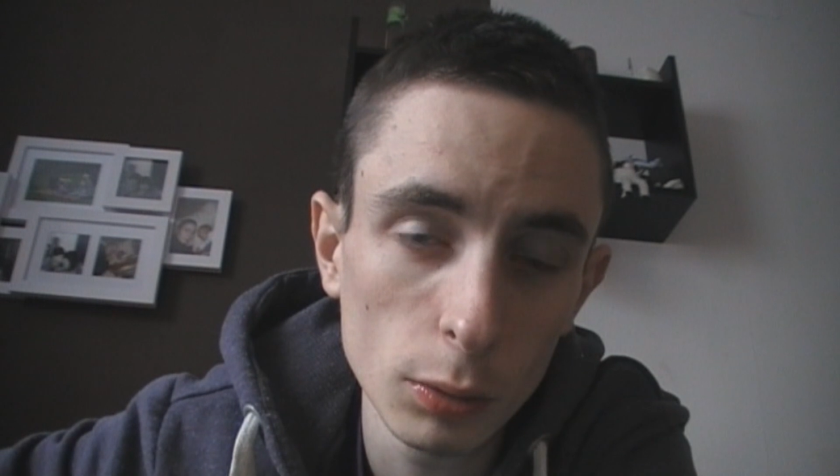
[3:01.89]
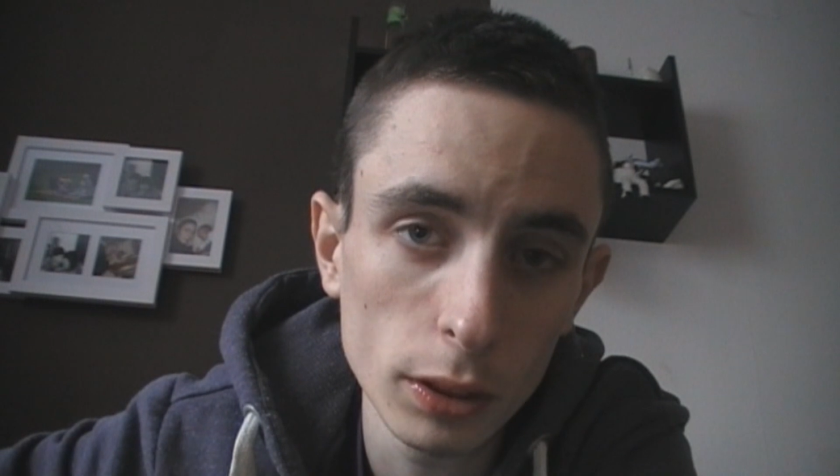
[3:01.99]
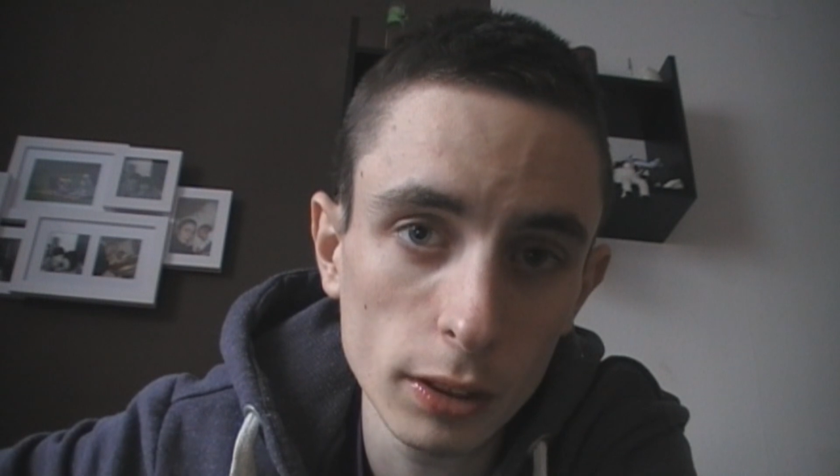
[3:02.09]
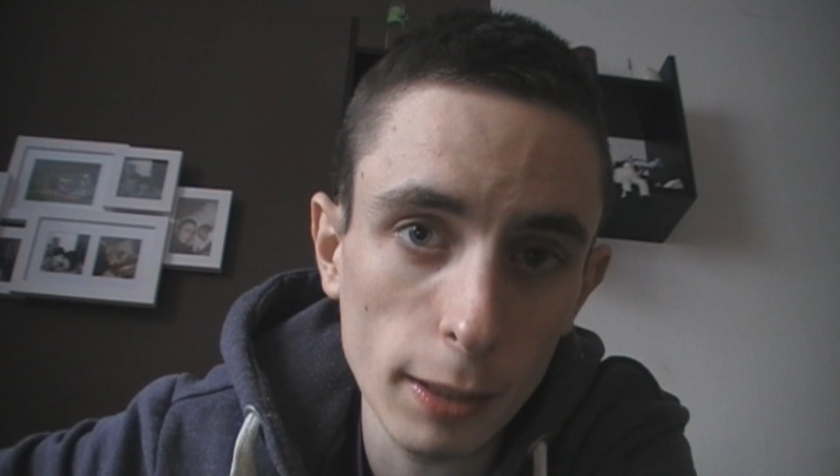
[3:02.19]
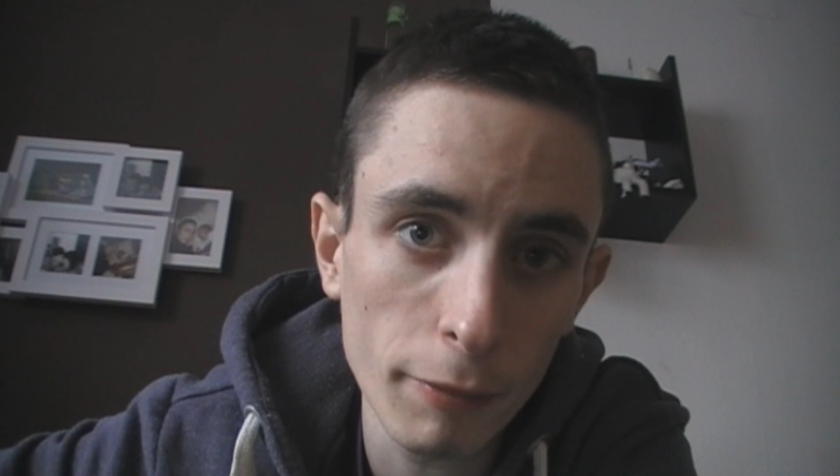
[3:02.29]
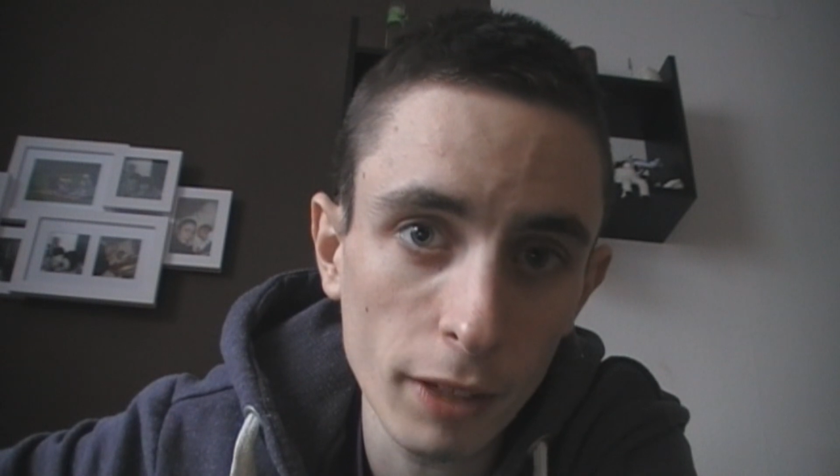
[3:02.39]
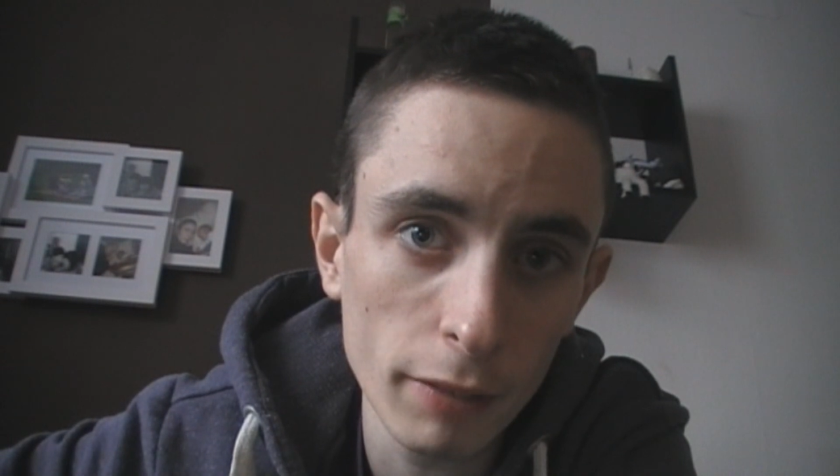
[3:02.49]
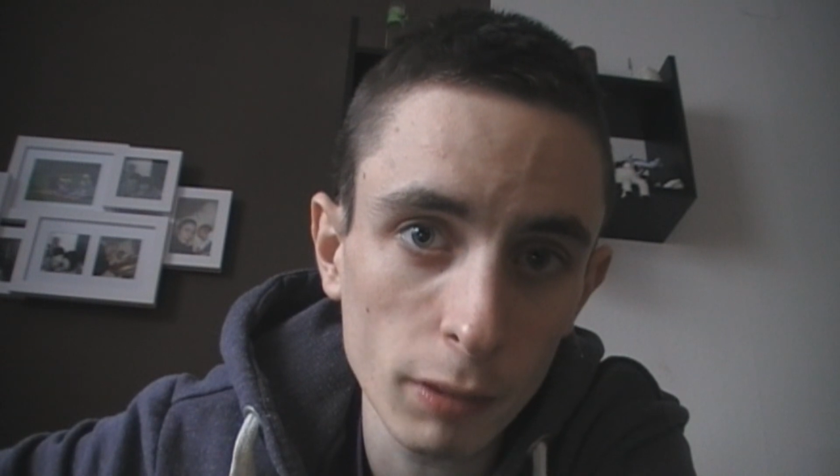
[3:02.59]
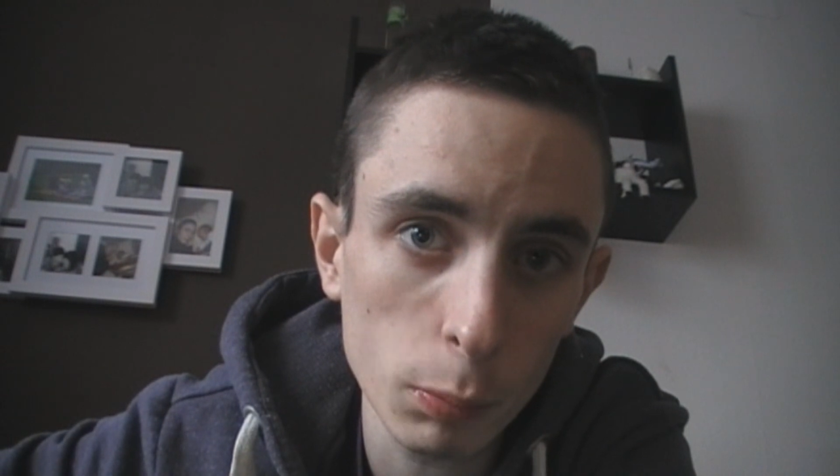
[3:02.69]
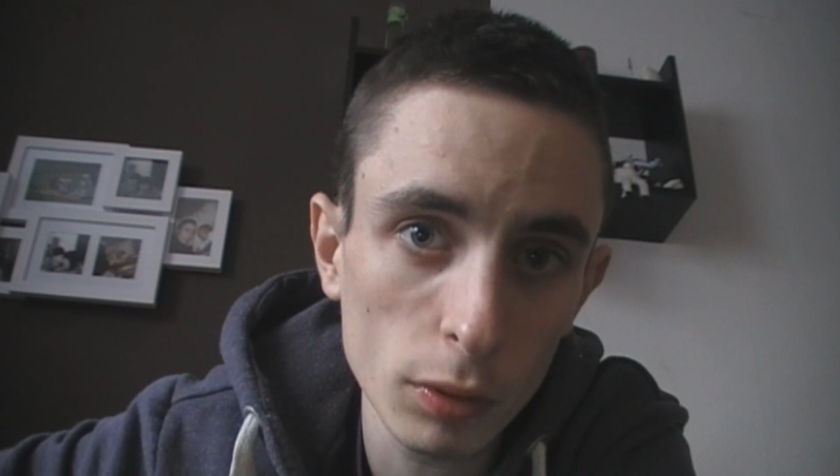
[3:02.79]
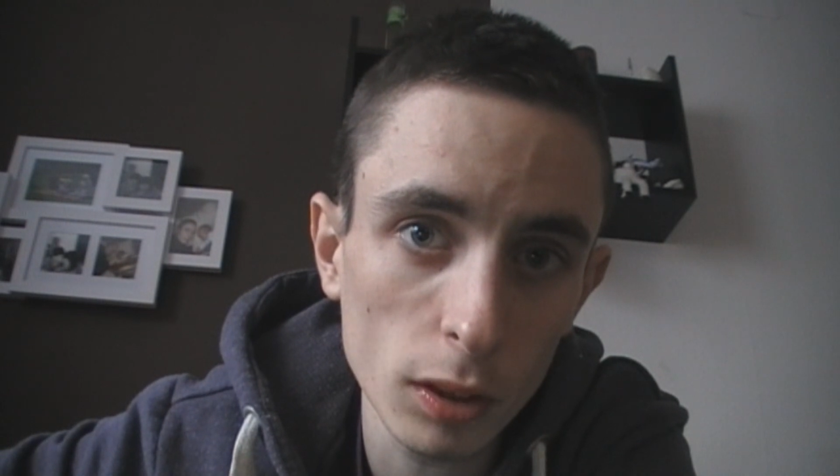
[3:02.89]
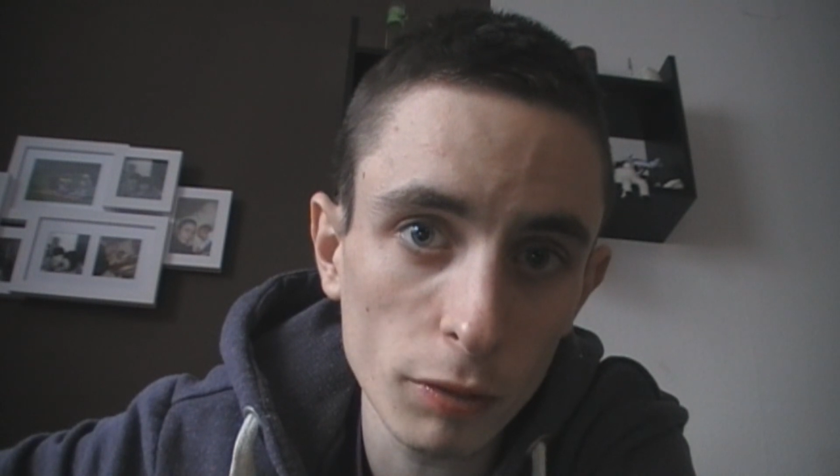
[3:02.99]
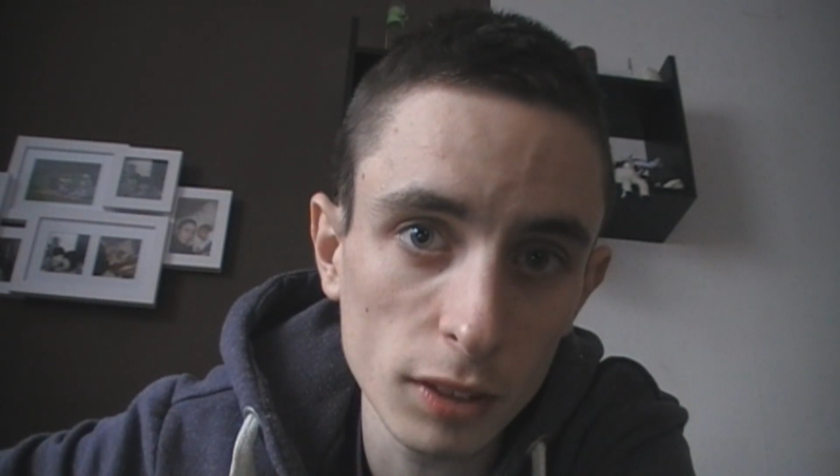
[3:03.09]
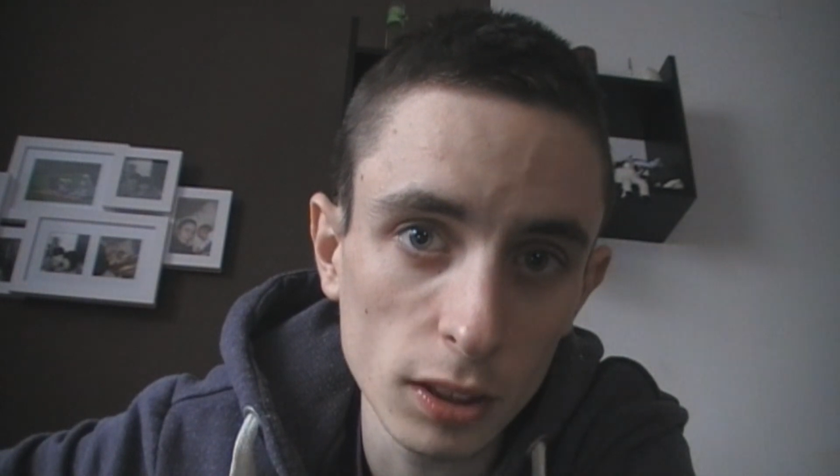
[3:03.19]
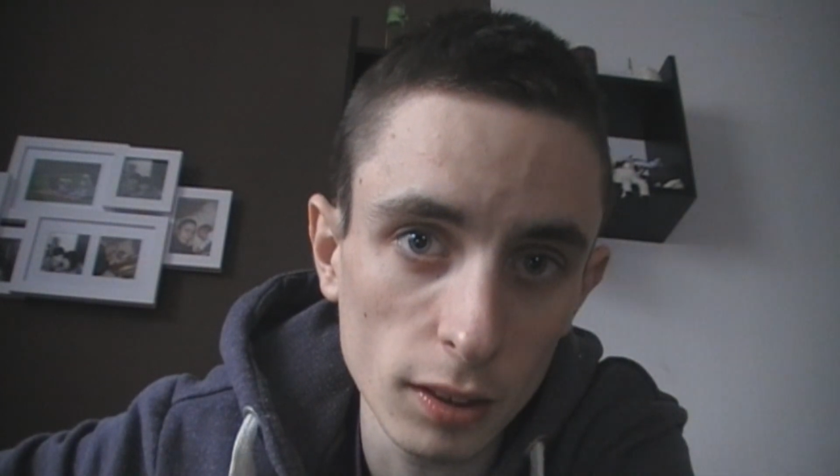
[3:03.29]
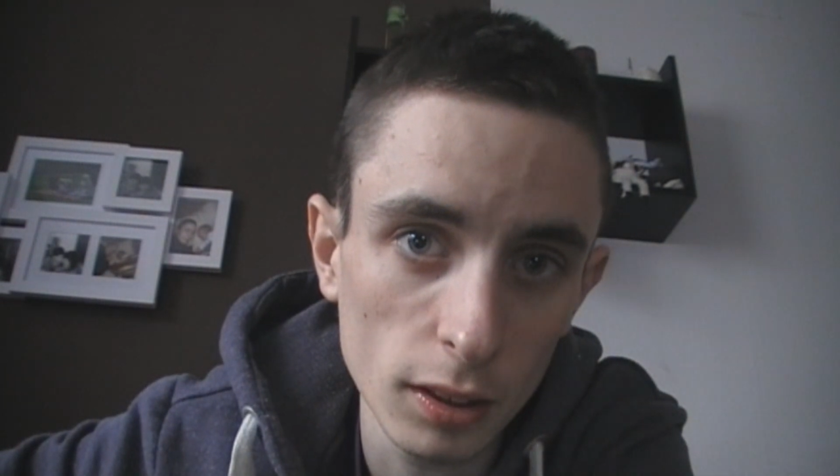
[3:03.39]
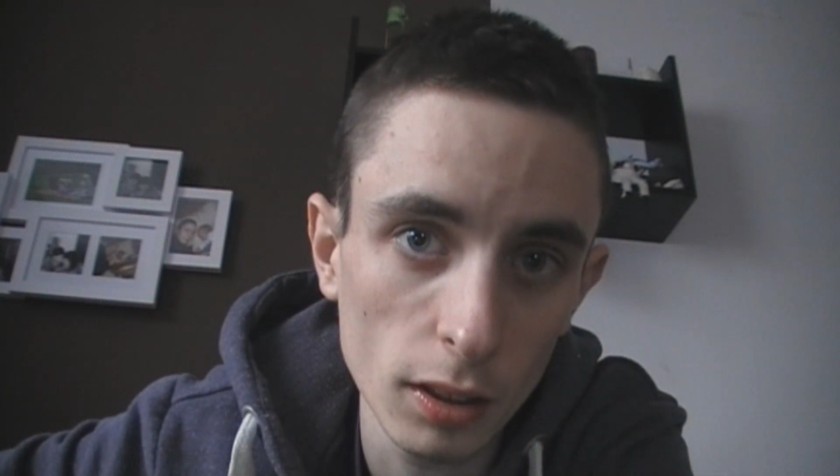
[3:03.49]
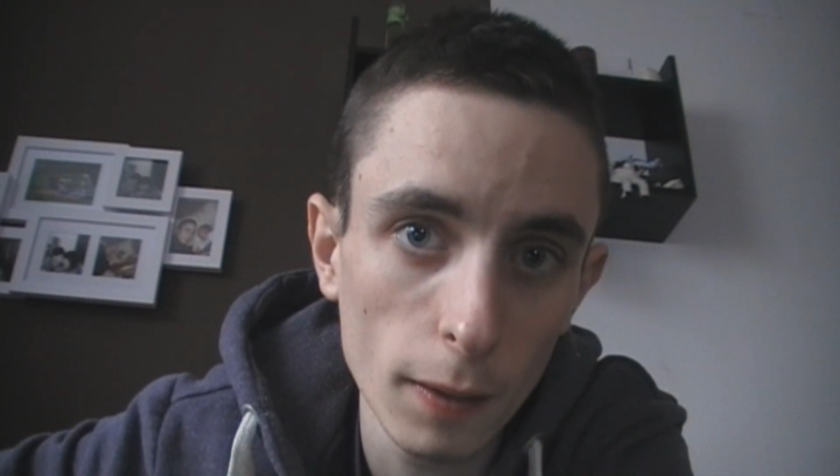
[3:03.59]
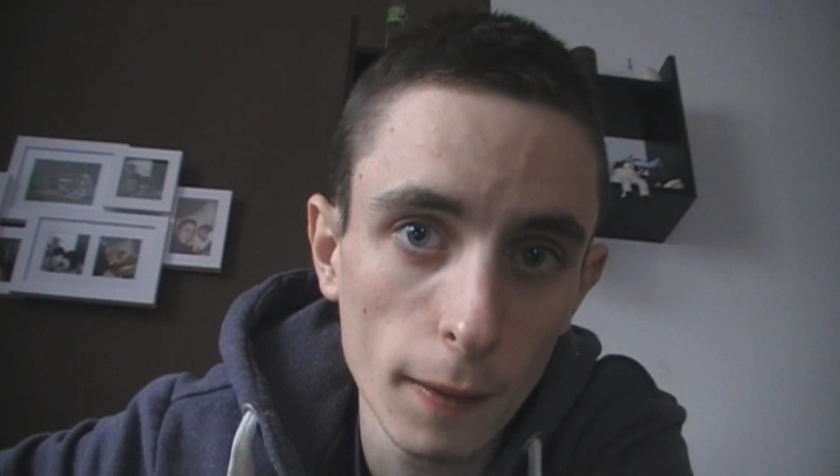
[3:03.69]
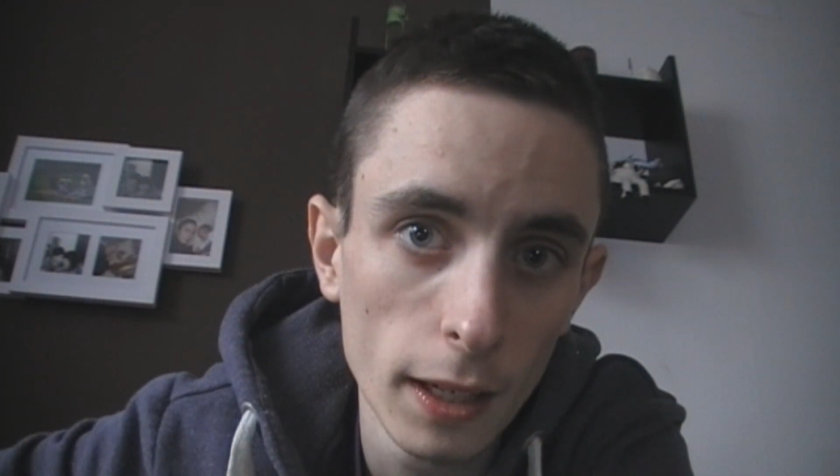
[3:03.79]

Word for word: neuen Dämpfer einfach bloß auf diese